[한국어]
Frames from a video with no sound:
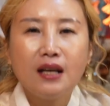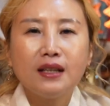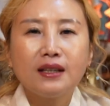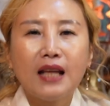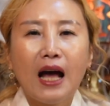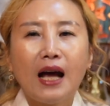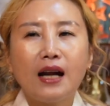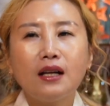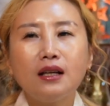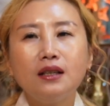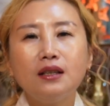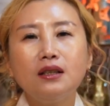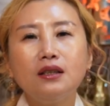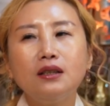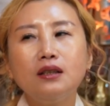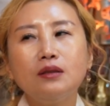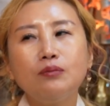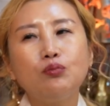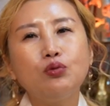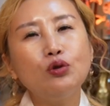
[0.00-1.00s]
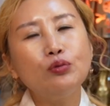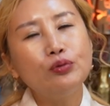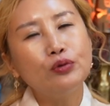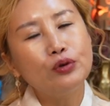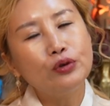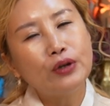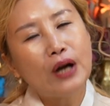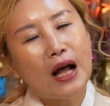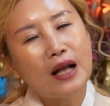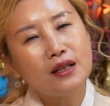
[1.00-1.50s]
다른
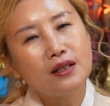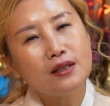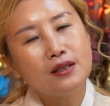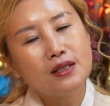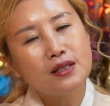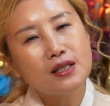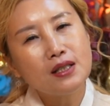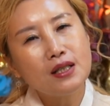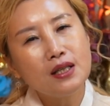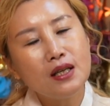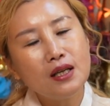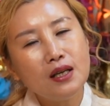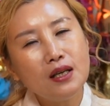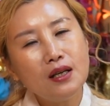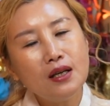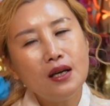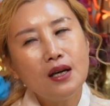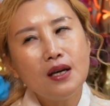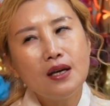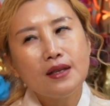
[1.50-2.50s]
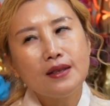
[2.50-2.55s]
부부라든지